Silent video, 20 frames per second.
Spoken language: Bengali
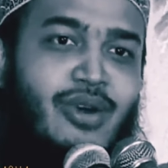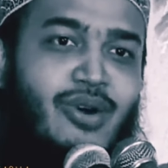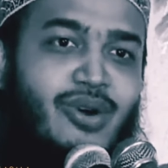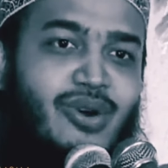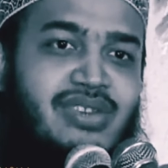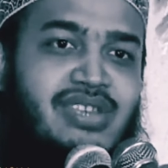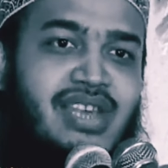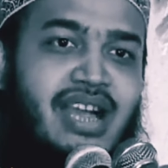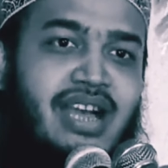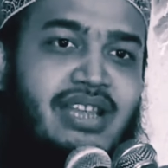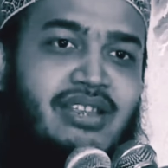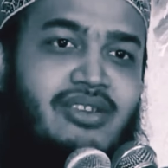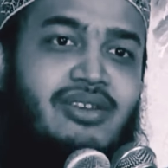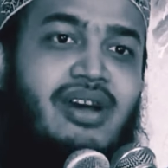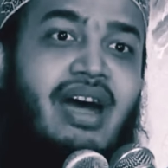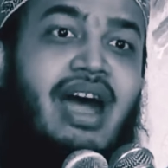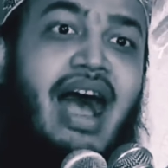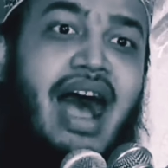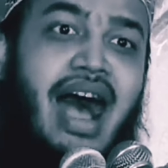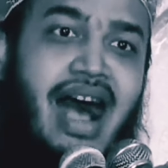ওই জায়গা তো
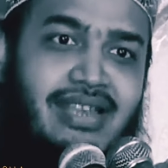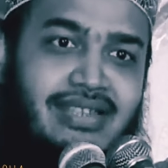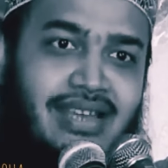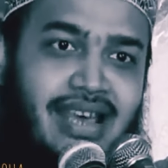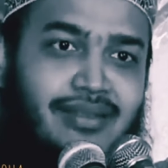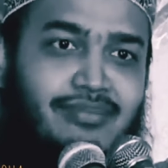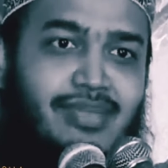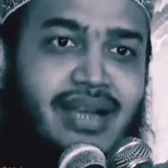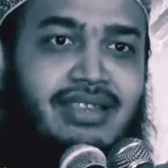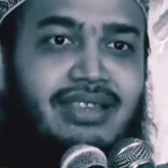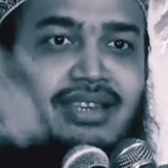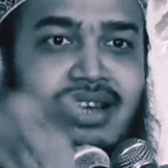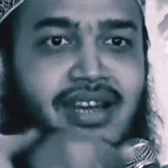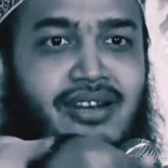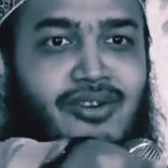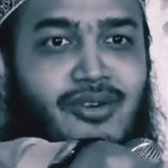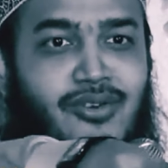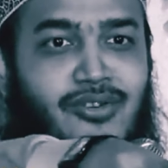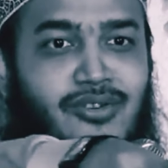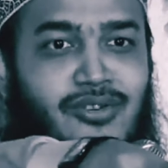হাজার মাত্রার
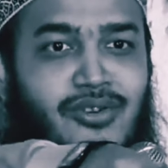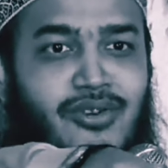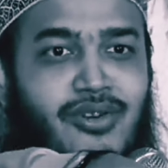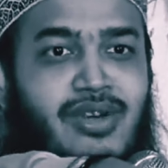কষ্ট